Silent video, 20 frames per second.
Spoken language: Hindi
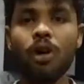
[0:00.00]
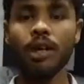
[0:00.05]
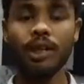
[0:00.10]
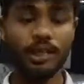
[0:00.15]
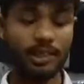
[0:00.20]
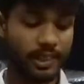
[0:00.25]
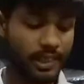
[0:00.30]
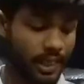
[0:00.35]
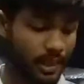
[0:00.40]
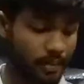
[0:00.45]
और
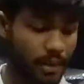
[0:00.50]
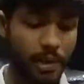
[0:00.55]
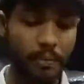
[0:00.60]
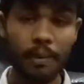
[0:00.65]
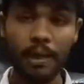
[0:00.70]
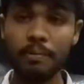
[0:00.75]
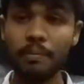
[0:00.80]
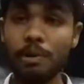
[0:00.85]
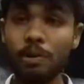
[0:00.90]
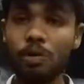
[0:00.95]
ये मेरे
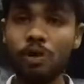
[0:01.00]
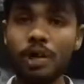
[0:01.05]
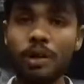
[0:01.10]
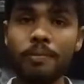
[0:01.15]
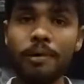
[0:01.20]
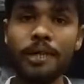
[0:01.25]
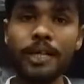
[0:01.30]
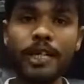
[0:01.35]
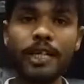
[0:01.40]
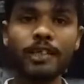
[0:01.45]
पास बिल्कुल
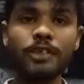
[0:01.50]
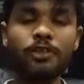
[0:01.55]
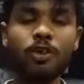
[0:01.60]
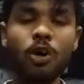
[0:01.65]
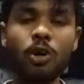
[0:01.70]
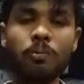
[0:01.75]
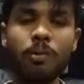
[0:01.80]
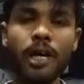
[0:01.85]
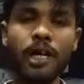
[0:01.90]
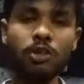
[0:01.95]
लिमिटेड
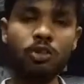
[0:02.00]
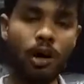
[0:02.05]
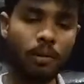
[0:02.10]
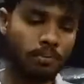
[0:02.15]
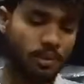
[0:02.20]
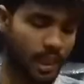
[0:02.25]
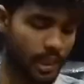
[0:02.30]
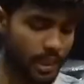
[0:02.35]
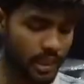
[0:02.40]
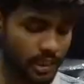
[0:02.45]
स्टॉक में है तो
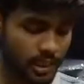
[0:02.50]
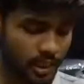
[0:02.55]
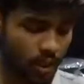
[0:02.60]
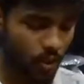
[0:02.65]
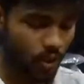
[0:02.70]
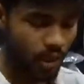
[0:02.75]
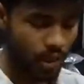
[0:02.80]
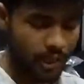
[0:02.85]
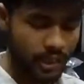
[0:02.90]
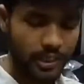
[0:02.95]
आप जल्दी से
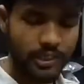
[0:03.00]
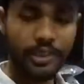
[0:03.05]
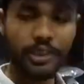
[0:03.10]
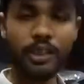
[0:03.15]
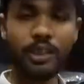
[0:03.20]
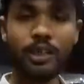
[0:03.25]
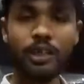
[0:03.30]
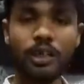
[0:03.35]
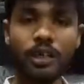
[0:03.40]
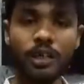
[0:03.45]
ऑर्डर कीजिए